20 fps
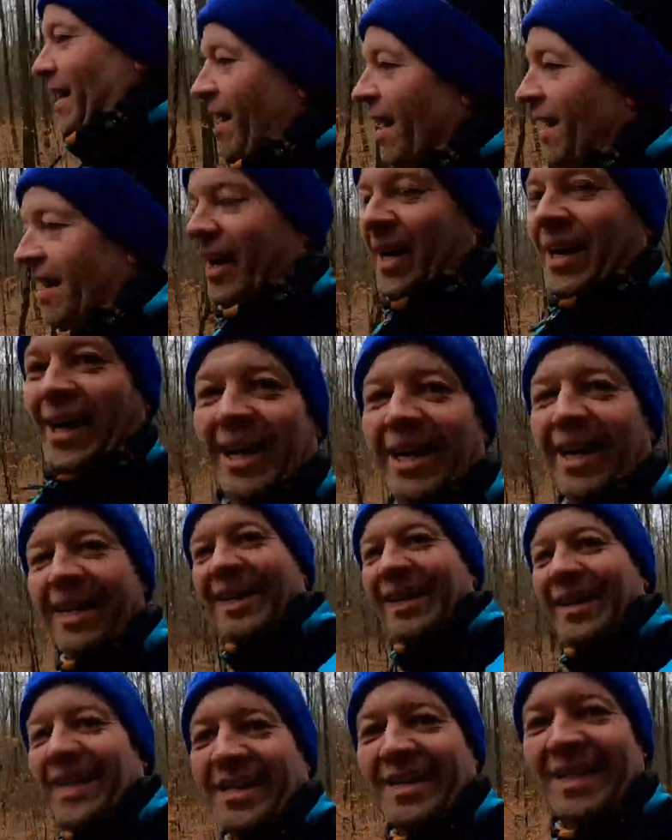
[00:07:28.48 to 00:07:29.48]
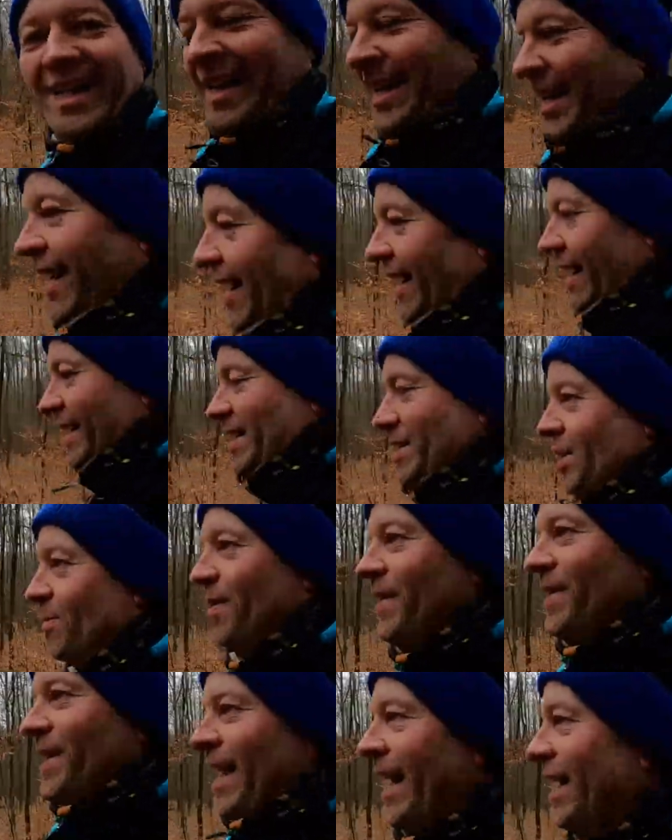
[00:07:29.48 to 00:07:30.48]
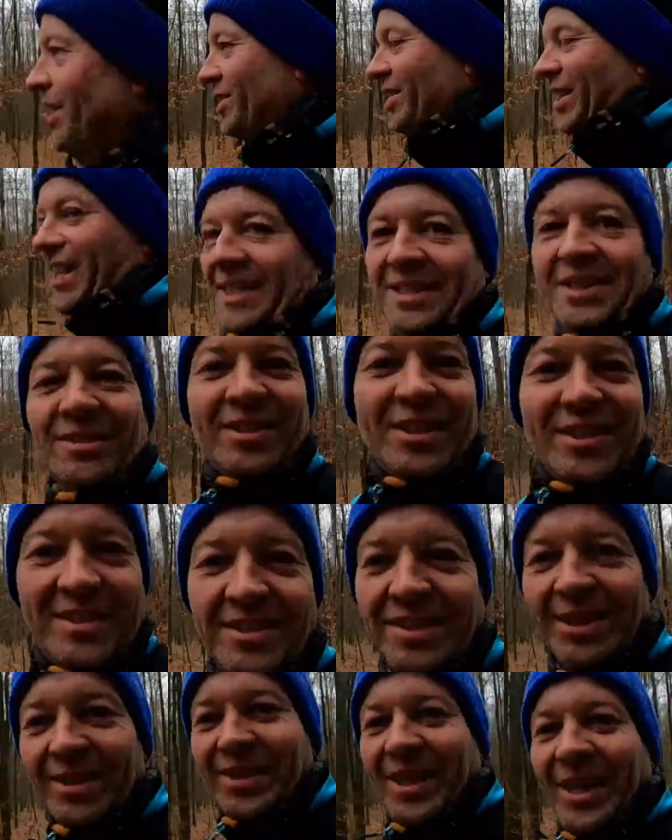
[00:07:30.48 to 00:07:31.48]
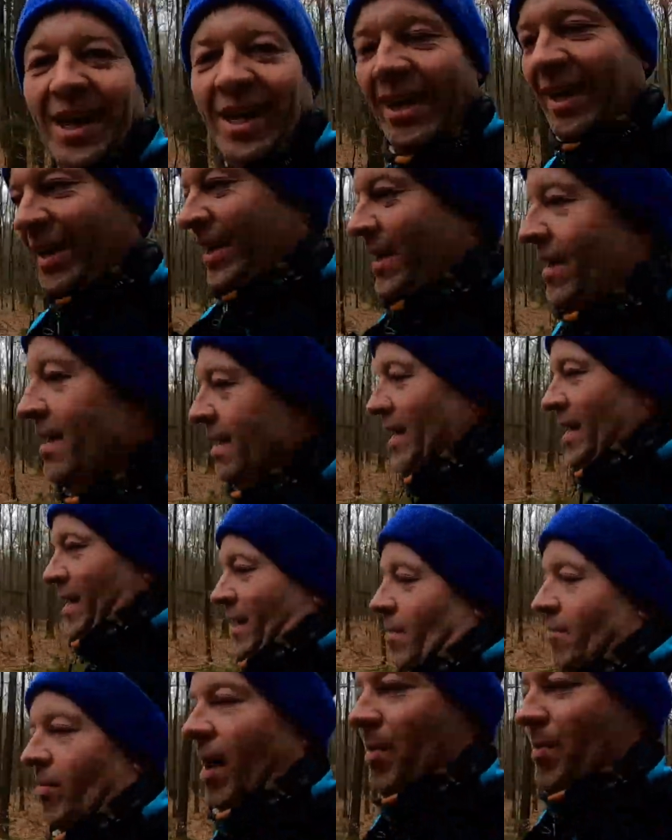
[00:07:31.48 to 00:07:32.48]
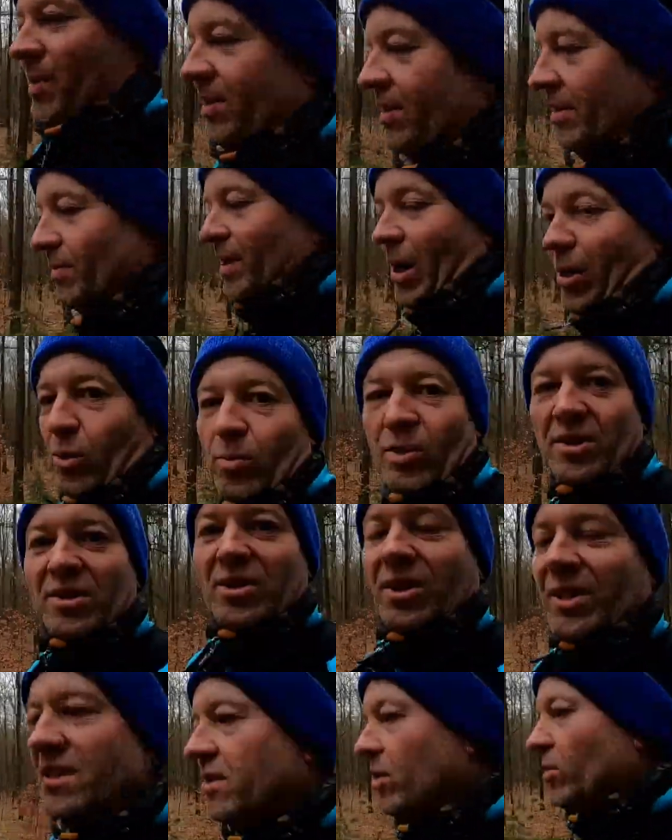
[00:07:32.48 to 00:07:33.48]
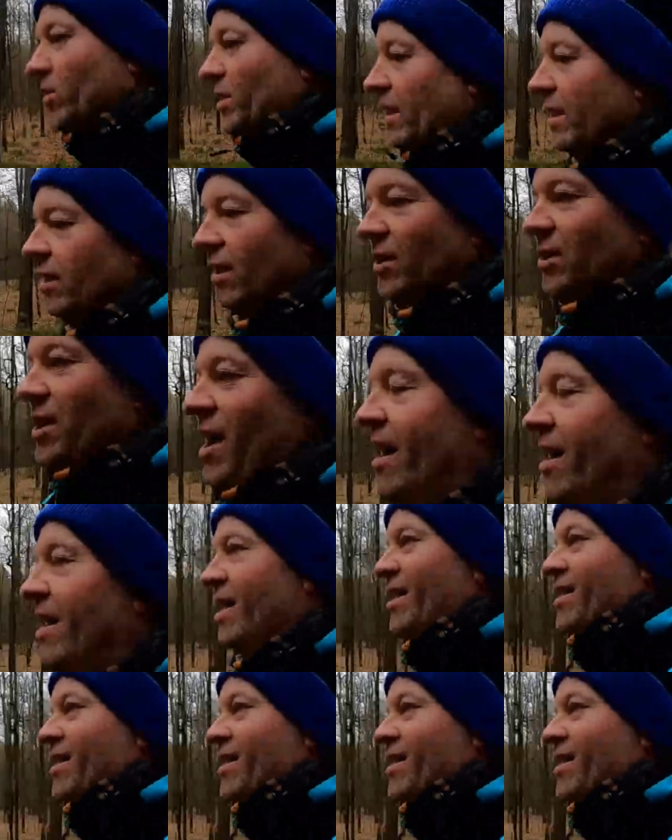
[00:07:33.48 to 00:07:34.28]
Ja, ich bin echt daran interessiert, mal mit ihm darüber zu diskutieren.